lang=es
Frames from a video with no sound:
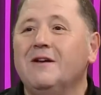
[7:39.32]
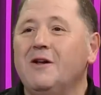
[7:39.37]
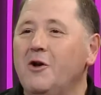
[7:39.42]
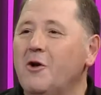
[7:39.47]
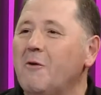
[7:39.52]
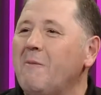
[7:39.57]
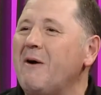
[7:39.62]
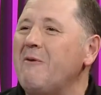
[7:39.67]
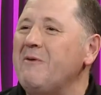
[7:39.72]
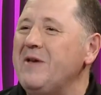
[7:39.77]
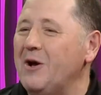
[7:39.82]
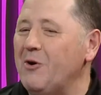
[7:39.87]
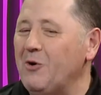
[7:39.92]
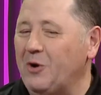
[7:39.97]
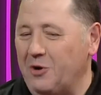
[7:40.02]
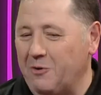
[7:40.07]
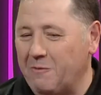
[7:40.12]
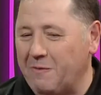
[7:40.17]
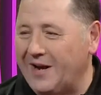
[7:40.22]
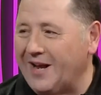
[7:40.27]
los más viejos
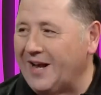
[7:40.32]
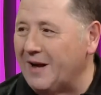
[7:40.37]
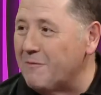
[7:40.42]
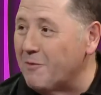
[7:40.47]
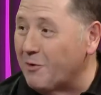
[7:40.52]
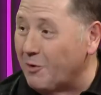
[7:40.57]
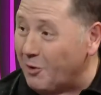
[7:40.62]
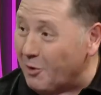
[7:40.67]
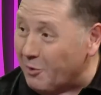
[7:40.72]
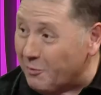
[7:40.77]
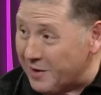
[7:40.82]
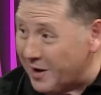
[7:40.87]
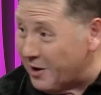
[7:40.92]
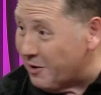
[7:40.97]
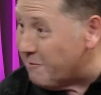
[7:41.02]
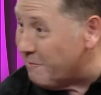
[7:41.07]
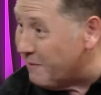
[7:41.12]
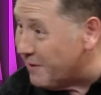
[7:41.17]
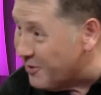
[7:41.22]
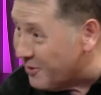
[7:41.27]
que nos manejamos con los
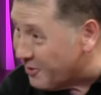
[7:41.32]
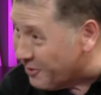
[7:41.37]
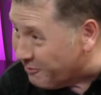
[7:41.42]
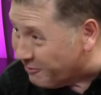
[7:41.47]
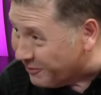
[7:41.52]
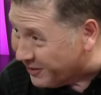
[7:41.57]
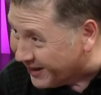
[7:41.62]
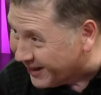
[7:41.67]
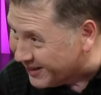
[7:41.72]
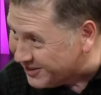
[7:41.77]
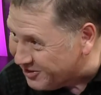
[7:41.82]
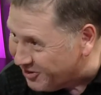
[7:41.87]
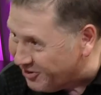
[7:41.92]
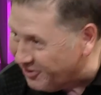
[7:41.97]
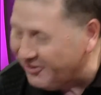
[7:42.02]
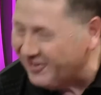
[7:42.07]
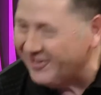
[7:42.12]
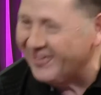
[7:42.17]
viejos medios de comunicación.